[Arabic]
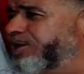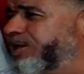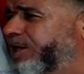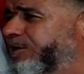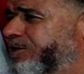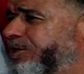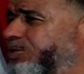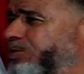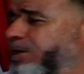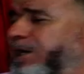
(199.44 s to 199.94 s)

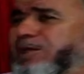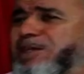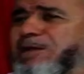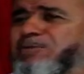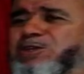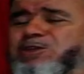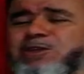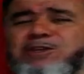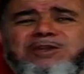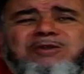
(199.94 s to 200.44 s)
التي نقدم
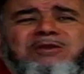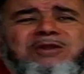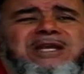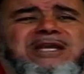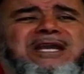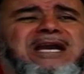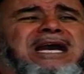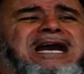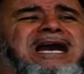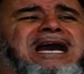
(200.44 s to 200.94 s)
مش يقول
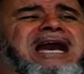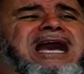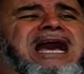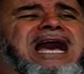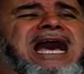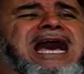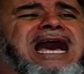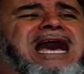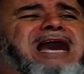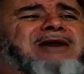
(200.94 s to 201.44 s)
لك
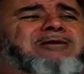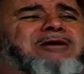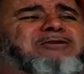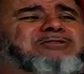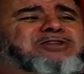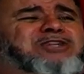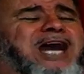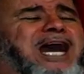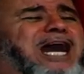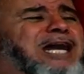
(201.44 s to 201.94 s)
حالو آه،
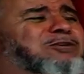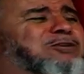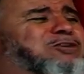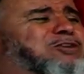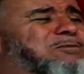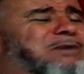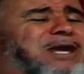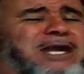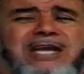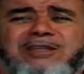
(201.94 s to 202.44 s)
وشحال
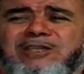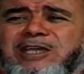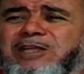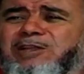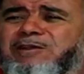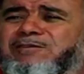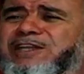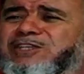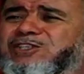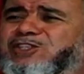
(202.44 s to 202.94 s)
وانتم
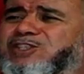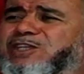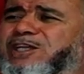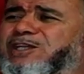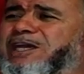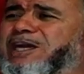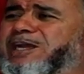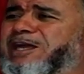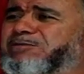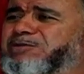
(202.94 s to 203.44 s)
كتقتلوا هذا الشيء
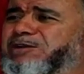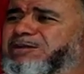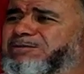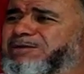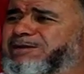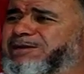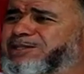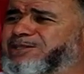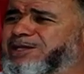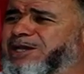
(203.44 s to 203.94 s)
الله يرحم لكم
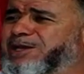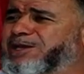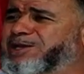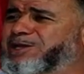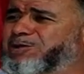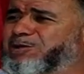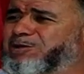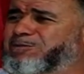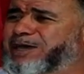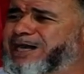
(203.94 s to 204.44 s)
الوالدين
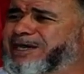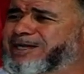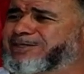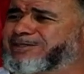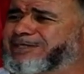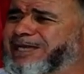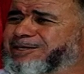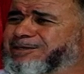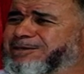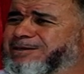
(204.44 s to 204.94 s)
ريحوا مع
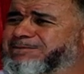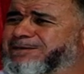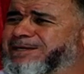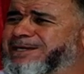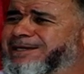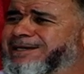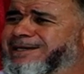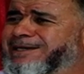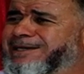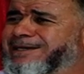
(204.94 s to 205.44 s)
رسالكم
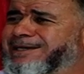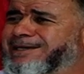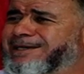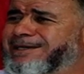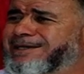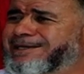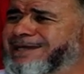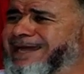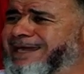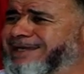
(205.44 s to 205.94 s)

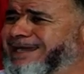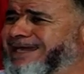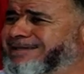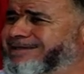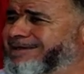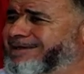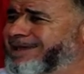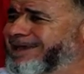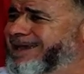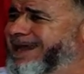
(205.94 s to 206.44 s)
ياك
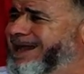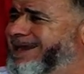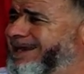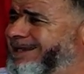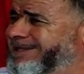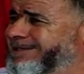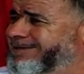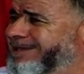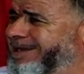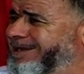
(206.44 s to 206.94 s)
اسيدي
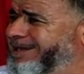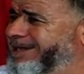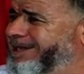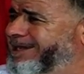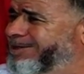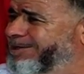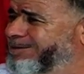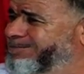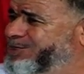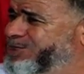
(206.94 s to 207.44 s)
غيرك تصلي
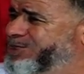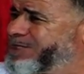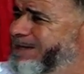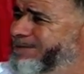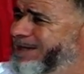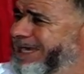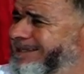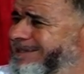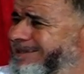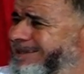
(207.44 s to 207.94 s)
روح من
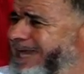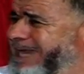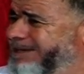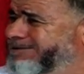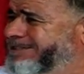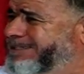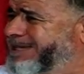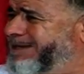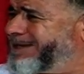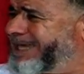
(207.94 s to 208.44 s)
الجامعه للدار من
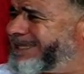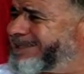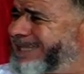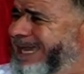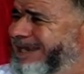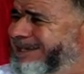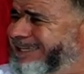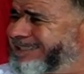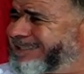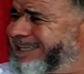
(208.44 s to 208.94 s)
الجامعه
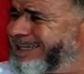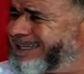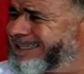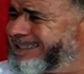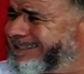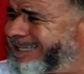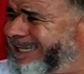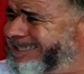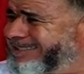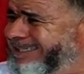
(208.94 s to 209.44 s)
للدار اختك
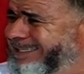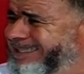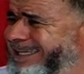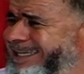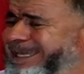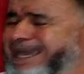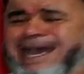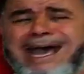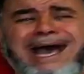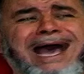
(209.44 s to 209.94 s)
انت
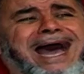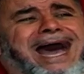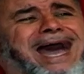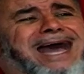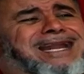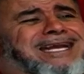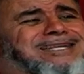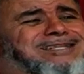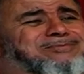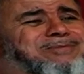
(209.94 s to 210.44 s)
سيدي
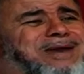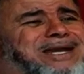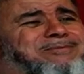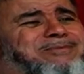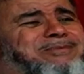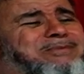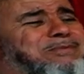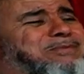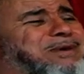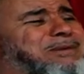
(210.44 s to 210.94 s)
علاش
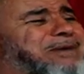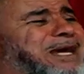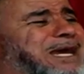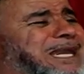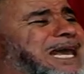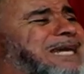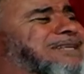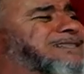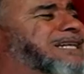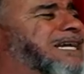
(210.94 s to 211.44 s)

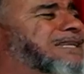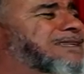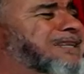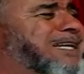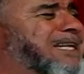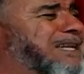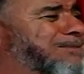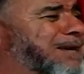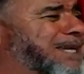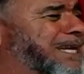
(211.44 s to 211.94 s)
علاش
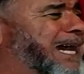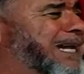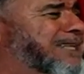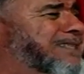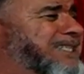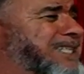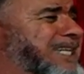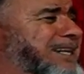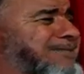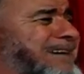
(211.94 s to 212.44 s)
كتكلم على هذا الشيء